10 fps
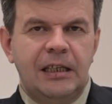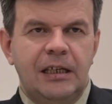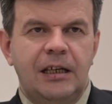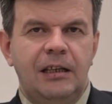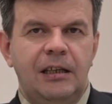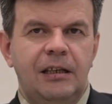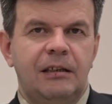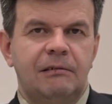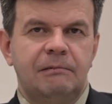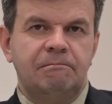И
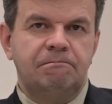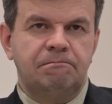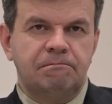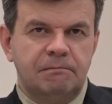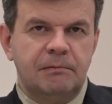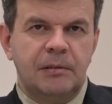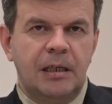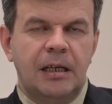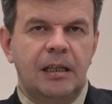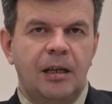они
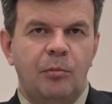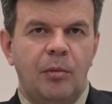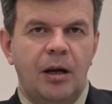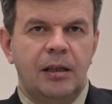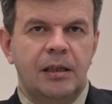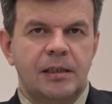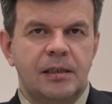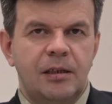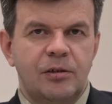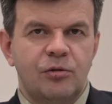к нам
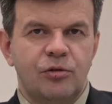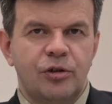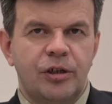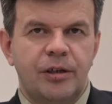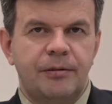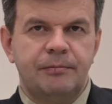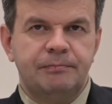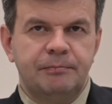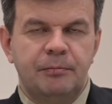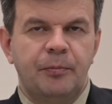относились уже
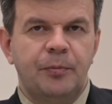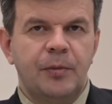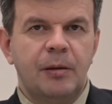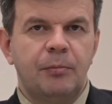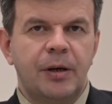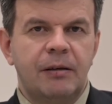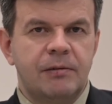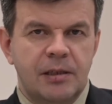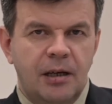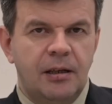
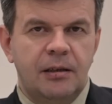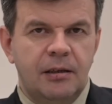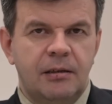предвзято.